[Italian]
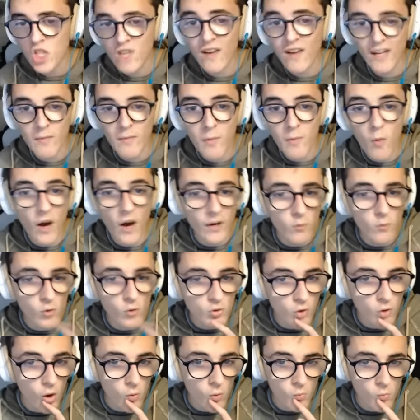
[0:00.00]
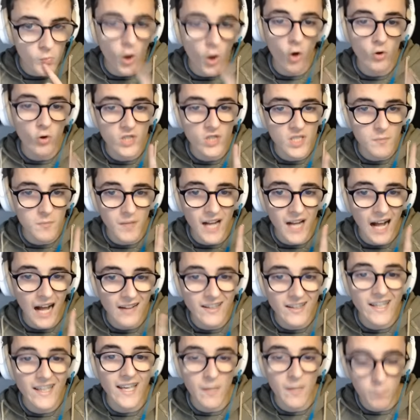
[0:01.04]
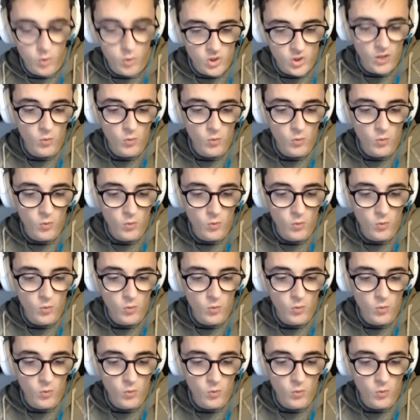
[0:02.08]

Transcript: è che abbiamo anche uno, un blocco di smeraldi che possiamo